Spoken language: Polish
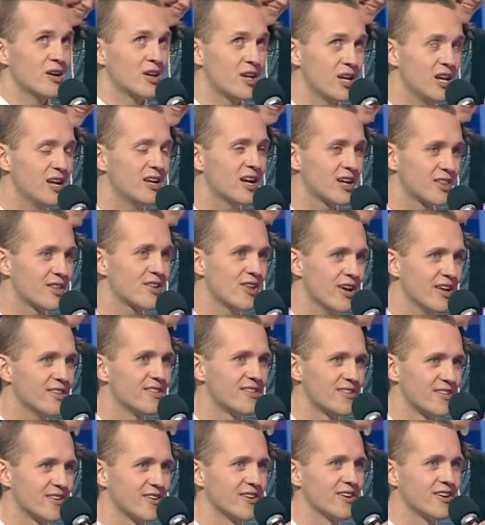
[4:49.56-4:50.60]
Kilka
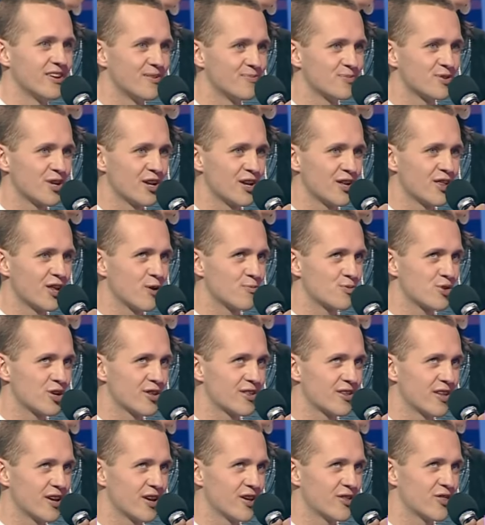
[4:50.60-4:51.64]
tysięcy przeleciało
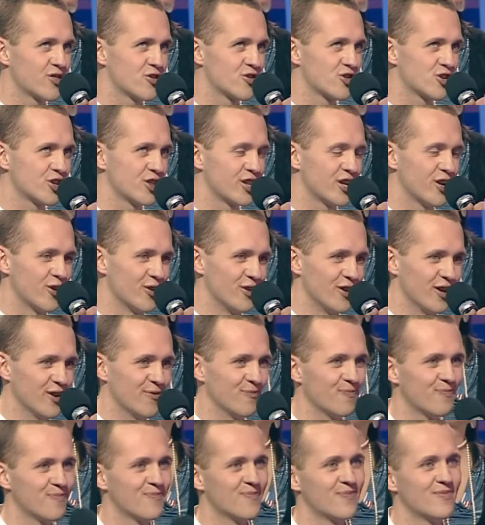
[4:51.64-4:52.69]
przez te trzy tygodnie.
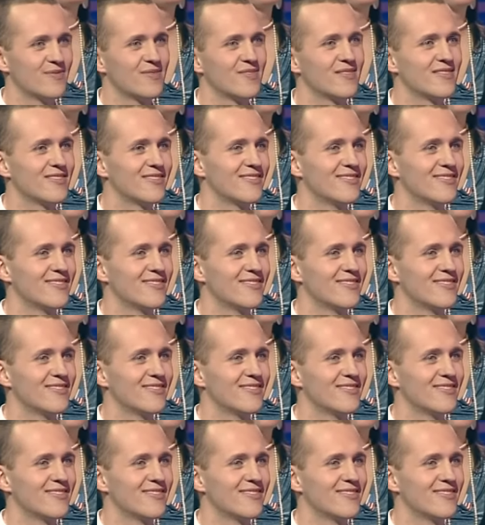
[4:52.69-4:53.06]
O, jeszcze dobry z